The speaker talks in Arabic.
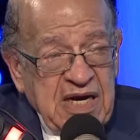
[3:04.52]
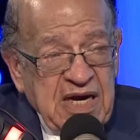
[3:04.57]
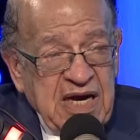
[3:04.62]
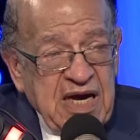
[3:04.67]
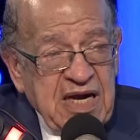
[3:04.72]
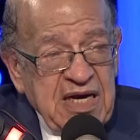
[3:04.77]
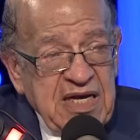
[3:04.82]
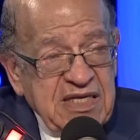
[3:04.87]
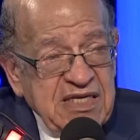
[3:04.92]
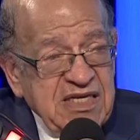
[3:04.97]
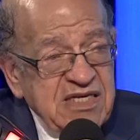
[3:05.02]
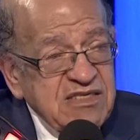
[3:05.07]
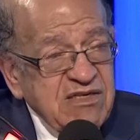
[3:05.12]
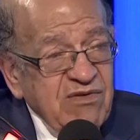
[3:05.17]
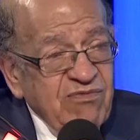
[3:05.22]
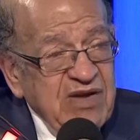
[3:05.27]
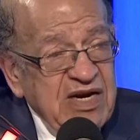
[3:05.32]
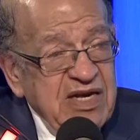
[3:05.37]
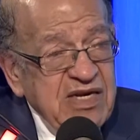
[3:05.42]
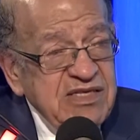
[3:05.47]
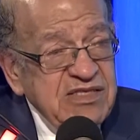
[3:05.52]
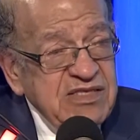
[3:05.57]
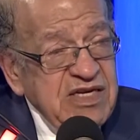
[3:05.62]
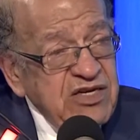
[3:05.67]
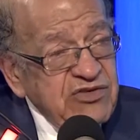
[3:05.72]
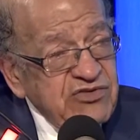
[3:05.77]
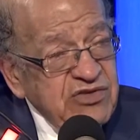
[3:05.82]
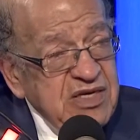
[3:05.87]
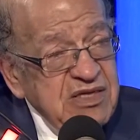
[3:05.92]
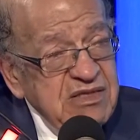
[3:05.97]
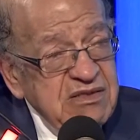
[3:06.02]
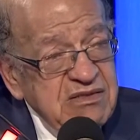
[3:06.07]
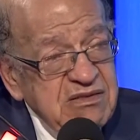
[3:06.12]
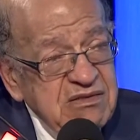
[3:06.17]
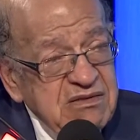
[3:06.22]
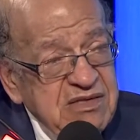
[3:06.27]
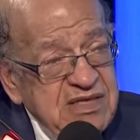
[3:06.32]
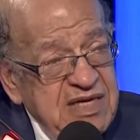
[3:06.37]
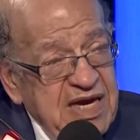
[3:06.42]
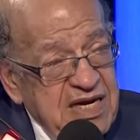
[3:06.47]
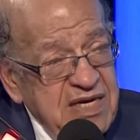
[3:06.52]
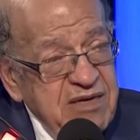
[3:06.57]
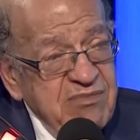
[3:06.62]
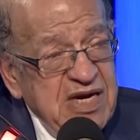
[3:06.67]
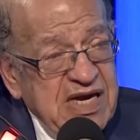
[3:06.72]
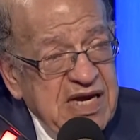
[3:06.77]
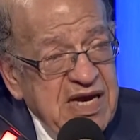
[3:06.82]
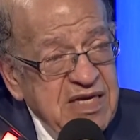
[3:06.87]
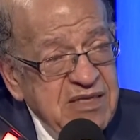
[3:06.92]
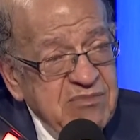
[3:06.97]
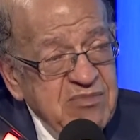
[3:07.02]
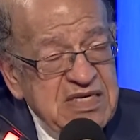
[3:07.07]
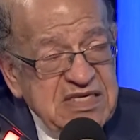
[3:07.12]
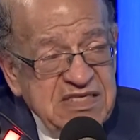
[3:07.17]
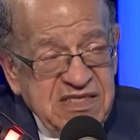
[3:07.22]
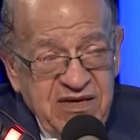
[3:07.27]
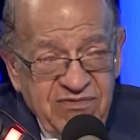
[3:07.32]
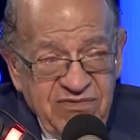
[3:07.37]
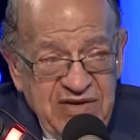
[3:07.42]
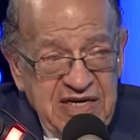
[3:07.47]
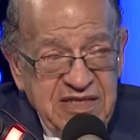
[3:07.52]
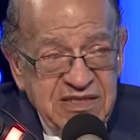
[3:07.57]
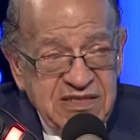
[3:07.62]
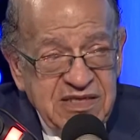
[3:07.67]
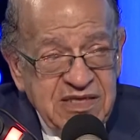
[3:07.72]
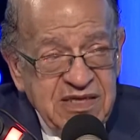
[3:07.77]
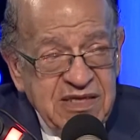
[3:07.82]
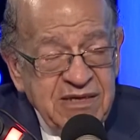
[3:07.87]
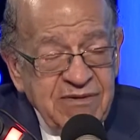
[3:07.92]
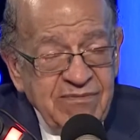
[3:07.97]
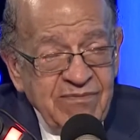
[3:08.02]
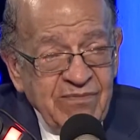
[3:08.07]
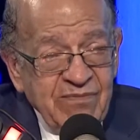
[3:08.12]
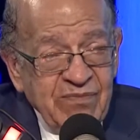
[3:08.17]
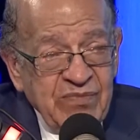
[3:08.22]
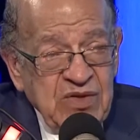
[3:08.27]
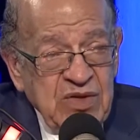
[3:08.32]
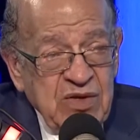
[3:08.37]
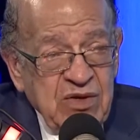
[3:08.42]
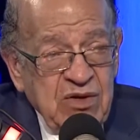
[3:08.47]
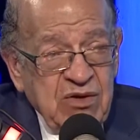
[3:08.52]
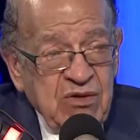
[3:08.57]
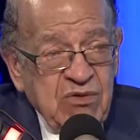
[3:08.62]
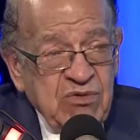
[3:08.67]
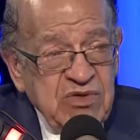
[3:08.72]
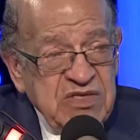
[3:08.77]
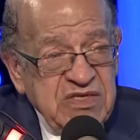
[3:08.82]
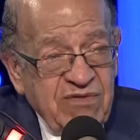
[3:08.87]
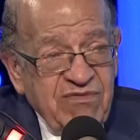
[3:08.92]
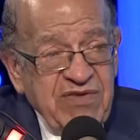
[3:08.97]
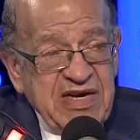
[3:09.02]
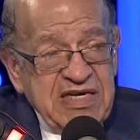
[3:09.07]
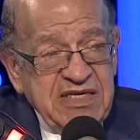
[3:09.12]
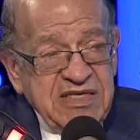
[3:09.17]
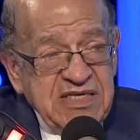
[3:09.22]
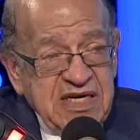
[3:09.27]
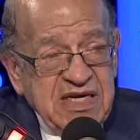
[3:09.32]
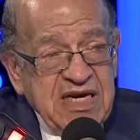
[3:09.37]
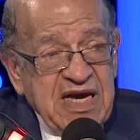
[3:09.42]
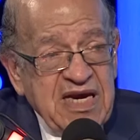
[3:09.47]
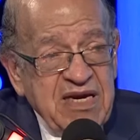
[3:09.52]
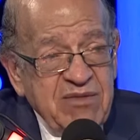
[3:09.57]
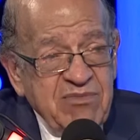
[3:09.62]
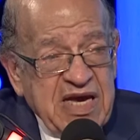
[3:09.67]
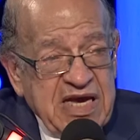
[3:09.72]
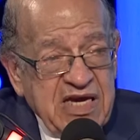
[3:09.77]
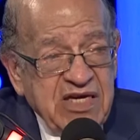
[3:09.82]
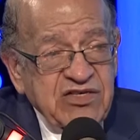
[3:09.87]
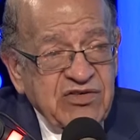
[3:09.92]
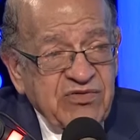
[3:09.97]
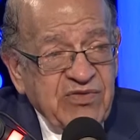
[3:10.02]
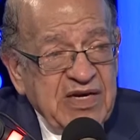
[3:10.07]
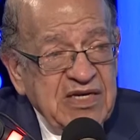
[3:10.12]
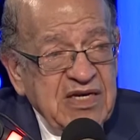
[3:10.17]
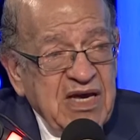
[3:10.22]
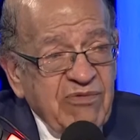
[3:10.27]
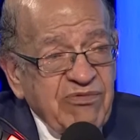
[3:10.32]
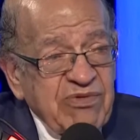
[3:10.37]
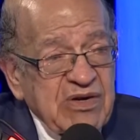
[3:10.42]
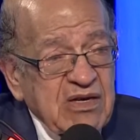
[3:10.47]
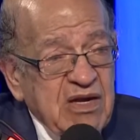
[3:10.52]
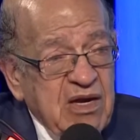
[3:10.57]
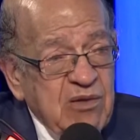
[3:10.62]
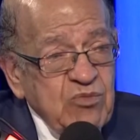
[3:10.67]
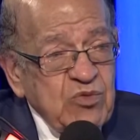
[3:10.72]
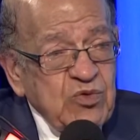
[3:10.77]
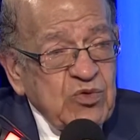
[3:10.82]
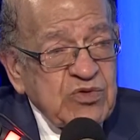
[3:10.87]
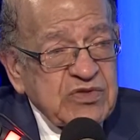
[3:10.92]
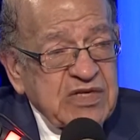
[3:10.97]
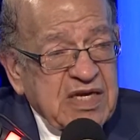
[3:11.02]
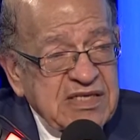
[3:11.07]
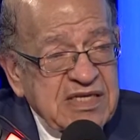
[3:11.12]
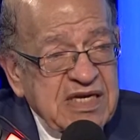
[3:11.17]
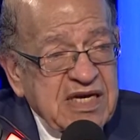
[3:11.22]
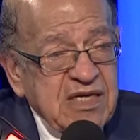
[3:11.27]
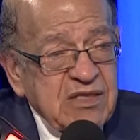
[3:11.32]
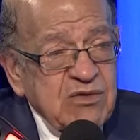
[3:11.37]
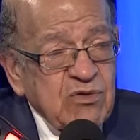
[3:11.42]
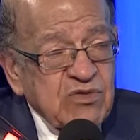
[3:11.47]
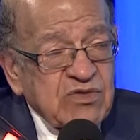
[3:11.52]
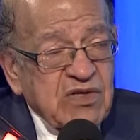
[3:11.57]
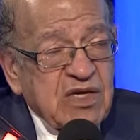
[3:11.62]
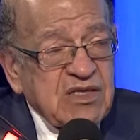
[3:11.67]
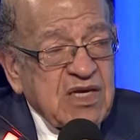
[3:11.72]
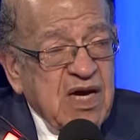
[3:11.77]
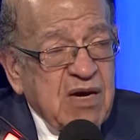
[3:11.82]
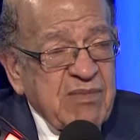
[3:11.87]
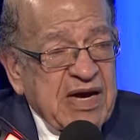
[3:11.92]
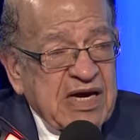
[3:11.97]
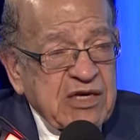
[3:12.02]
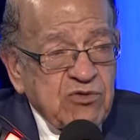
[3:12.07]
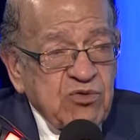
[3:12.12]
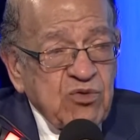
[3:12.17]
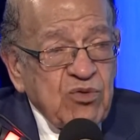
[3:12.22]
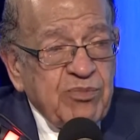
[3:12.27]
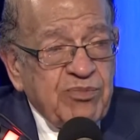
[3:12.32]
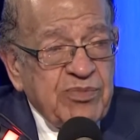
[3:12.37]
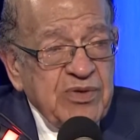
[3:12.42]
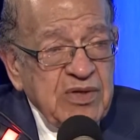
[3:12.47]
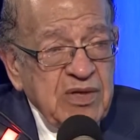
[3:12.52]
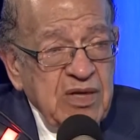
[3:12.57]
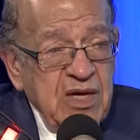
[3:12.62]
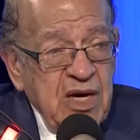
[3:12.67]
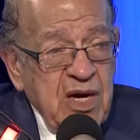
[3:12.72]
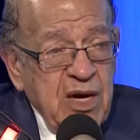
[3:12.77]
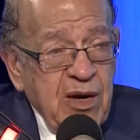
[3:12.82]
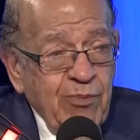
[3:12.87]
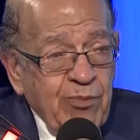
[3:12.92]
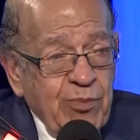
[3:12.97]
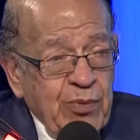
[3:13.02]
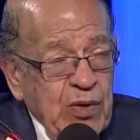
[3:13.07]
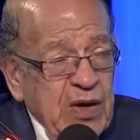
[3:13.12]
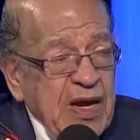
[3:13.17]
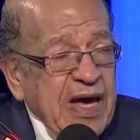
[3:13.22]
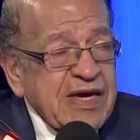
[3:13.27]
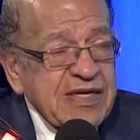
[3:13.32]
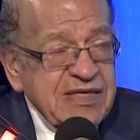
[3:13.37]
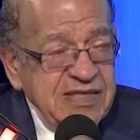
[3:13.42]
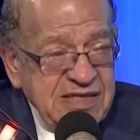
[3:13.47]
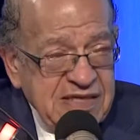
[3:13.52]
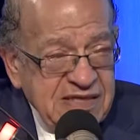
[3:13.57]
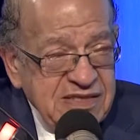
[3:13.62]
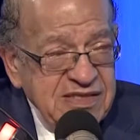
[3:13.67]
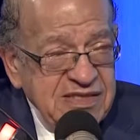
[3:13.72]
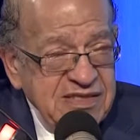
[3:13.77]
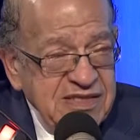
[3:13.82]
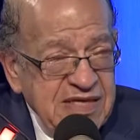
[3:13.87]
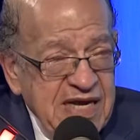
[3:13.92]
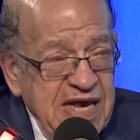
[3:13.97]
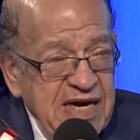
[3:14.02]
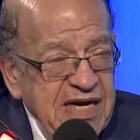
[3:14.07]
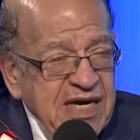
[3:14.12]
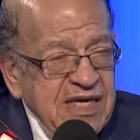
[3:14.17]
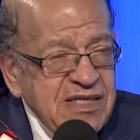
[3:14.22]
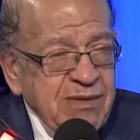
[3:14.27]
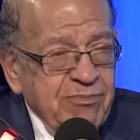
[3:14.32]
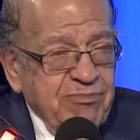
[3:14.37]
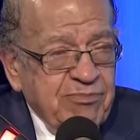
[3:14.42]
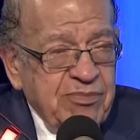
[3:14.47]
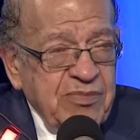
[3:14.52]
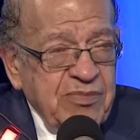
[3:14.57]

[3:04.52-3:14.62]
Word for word: قالت لي civilization كلمة جاءت من civility وسيفيليتي كلمة اكشف عنها في القاموس هتجد قصادها مكتوب politeness الأدب